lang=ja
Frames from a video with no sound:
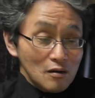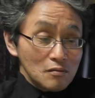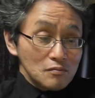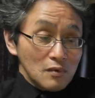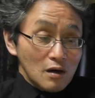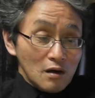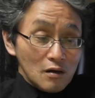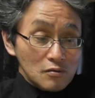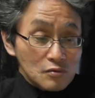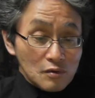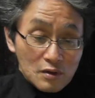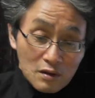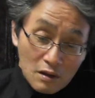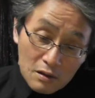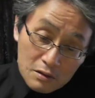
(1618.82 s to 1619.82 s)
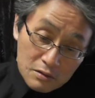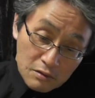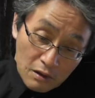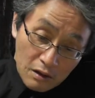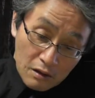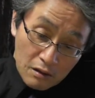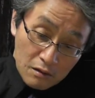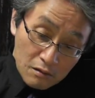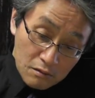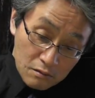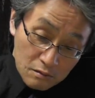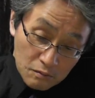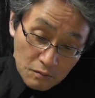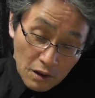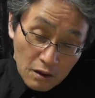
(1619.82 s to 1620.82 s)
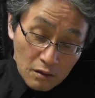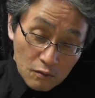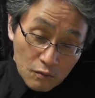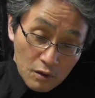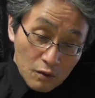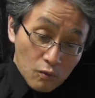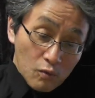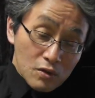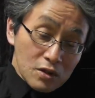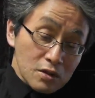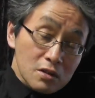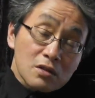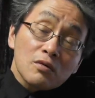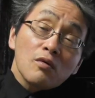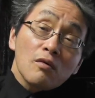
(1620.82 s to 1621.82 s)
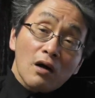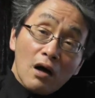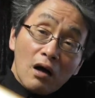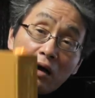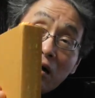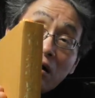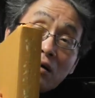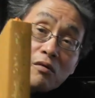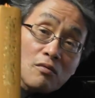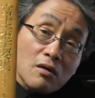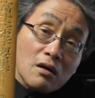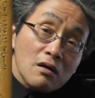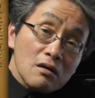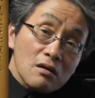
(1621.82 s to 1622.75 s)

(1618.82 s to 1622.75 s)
まあ、それでですね、まあ、これ、堀日子が、これ、